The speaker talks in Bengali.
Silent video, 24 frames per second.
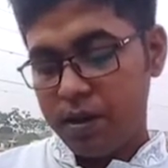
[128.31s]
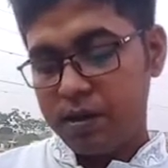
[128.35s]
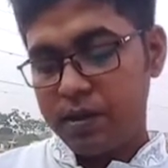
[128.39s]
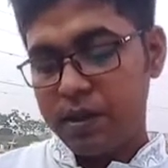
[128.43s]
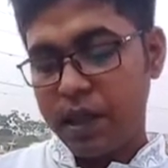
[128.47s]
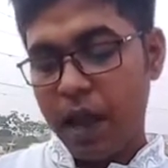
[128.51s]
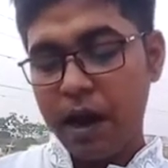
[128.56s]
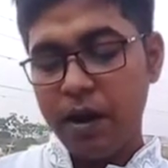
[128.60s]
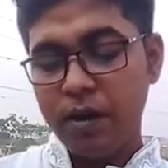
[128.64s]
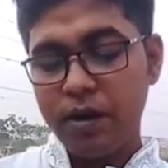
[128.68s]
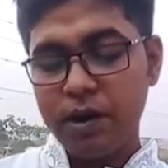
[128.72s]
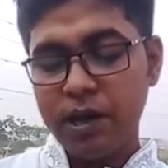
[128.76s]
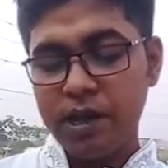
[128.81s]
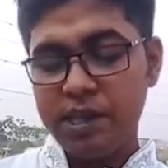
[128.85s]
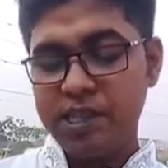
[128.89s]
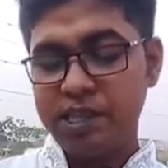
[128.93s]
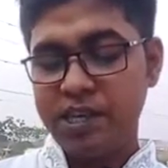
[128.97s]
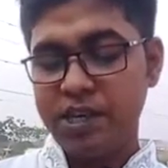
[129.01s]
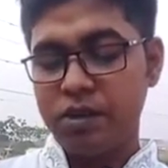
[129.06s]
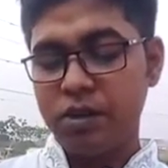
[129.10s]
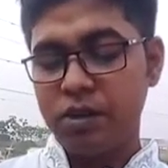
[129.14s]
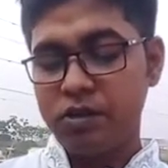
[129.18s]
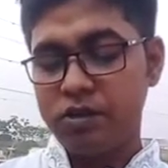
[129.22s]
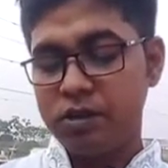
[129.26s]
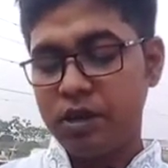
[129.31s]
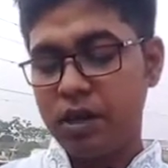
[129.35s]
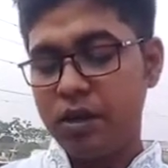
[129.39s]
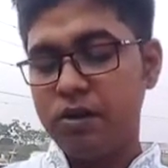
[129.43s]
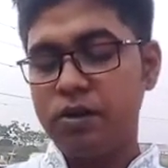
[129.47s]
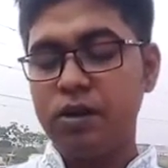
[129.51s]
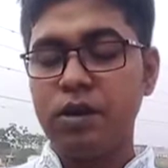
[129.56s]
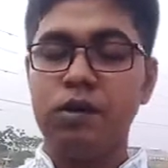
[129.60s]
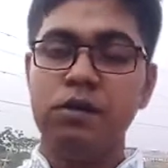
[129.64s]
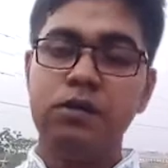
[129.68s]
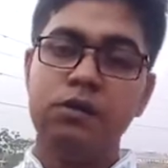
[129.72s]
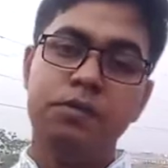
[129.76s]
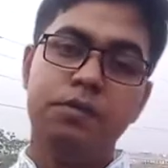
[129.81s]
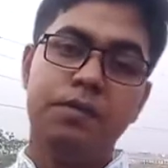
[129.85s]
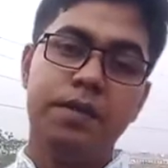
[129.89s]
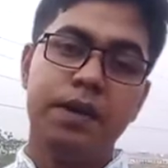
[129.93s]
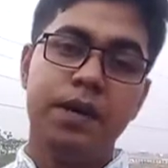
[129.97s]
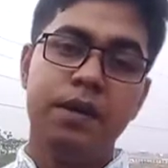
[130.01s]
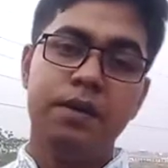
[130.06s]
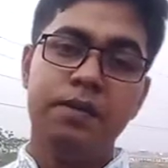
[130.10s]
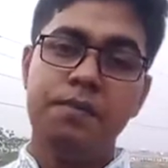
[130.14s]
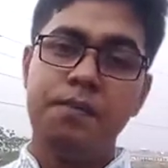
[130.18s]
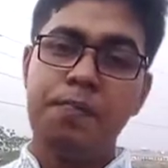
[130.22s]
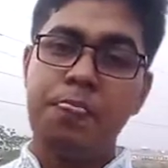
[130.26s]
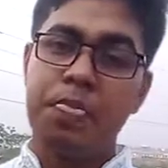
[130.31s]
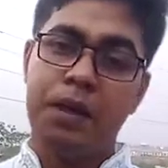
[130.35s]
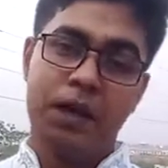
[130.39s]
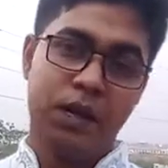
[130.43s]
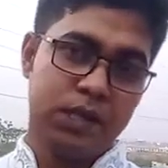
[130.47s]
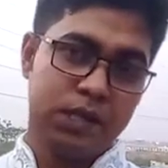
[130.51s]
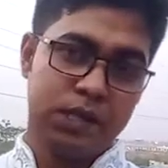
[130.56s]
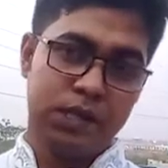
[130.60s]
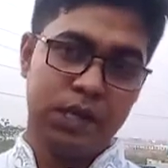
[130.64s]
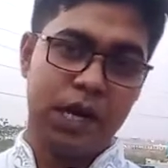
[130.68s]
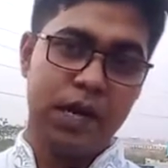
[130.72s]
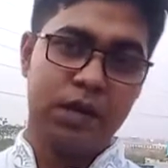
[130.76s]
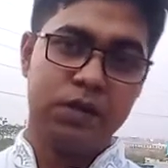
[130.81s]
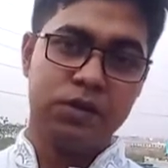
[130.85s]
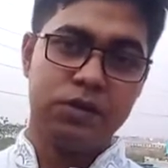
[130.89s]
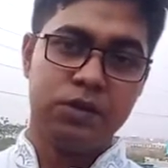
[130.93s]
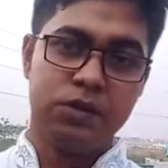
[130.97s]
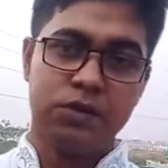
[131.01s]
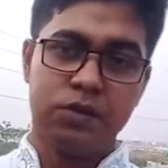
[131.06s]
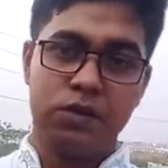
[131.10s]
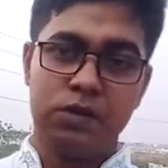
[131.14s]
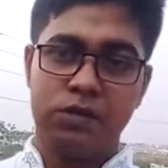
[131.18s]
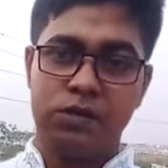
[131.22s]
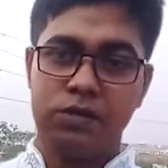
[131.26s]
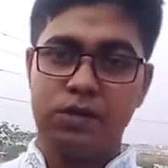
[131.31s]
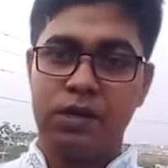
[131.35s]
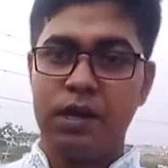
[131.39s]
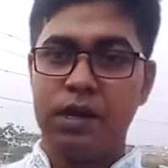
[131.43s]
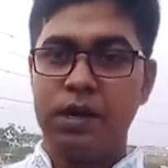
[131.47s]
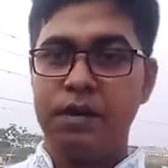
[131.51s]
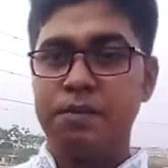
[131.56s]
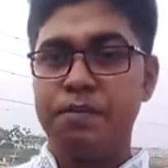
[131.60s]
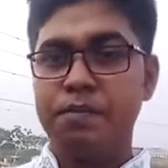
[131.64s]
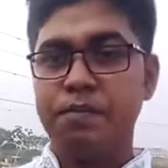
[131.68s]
তাহলে সে রচনা হয়ে উঠবে সার্থক রচনা